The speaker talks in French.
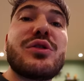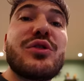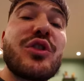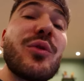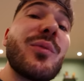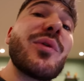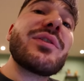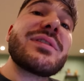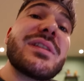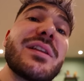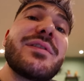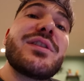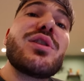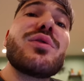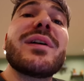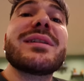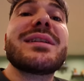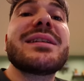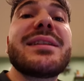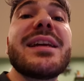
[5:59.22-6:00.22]
Justement dans cette vidéo
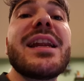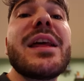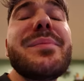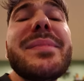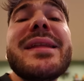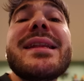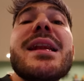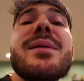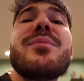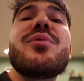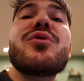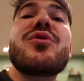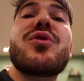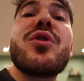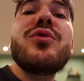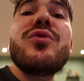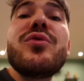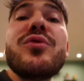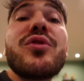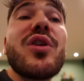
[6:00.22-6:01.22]
on va tester les mythes les plus
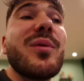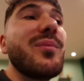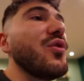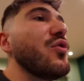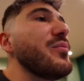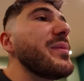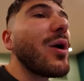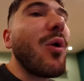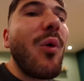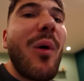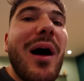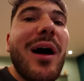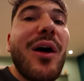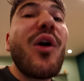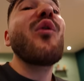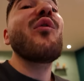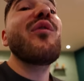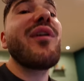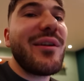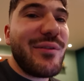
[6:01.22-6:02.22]
connus comme le miroir,
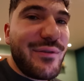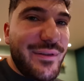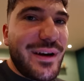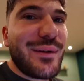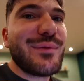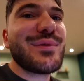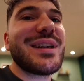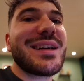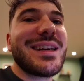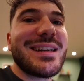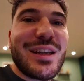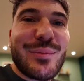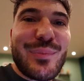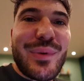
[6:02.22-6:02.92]
on va le faire, vous inquiétez